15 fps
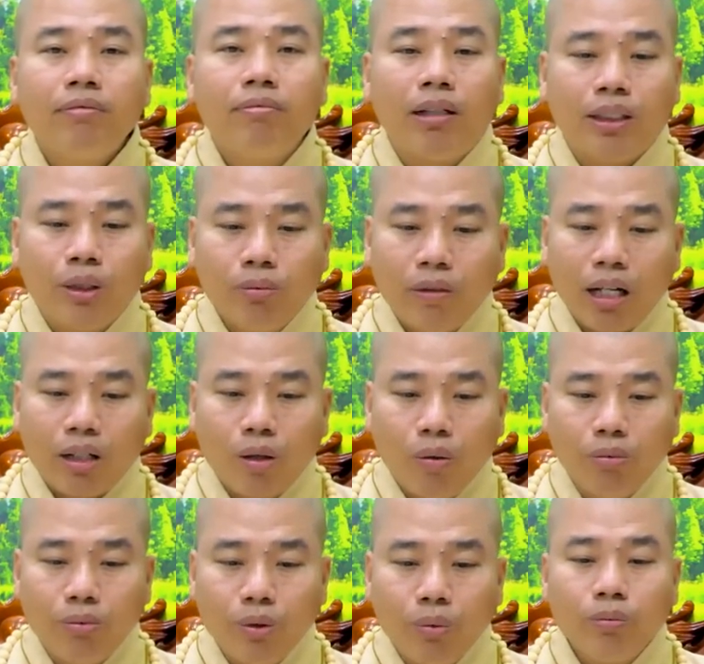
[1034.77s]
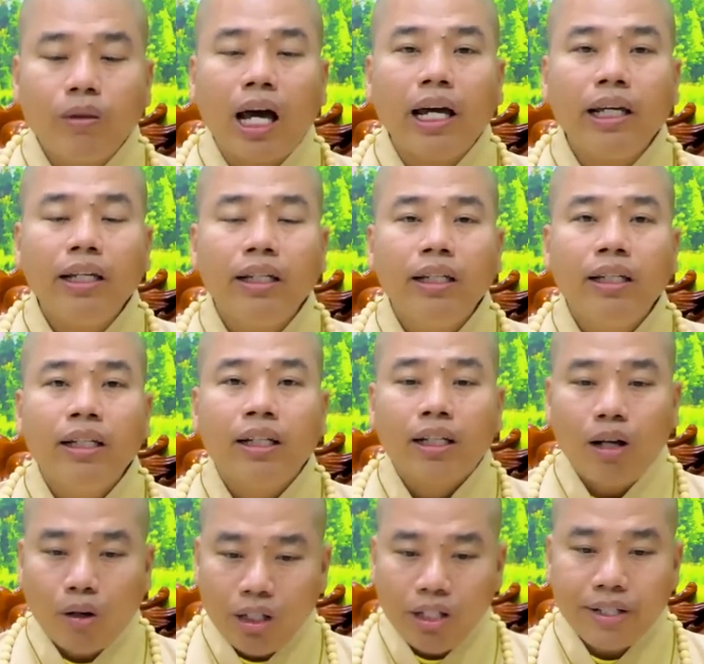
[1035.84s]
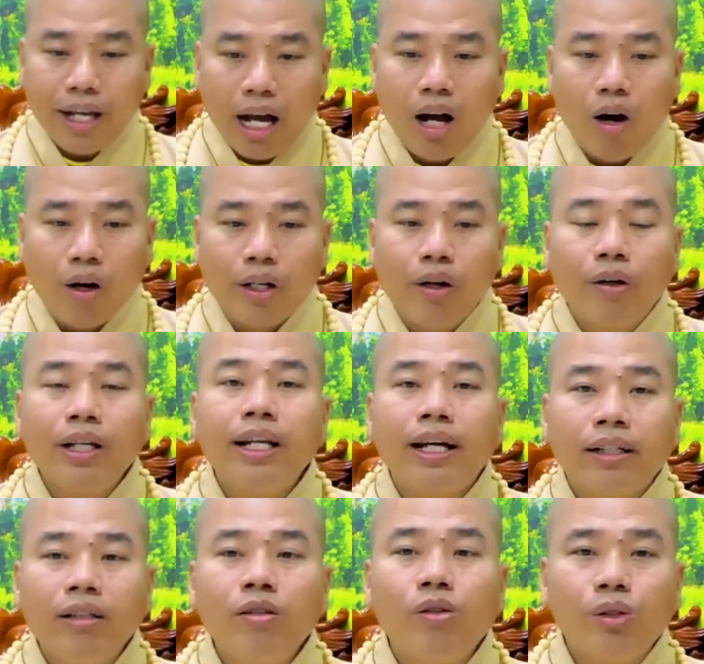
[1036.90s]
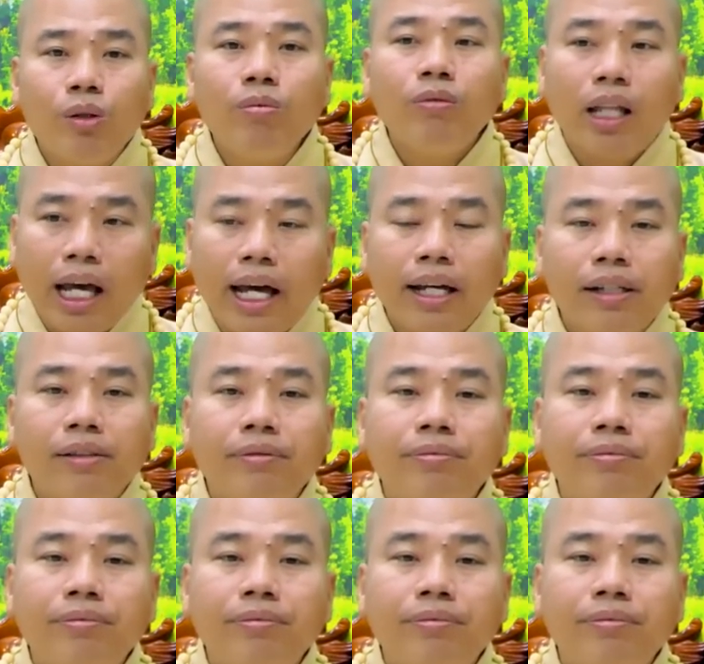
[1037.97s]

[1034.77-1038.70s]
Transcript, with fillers: mà chúng ta cùng chung tay đối với xã hội đối với đất nước của chúng ta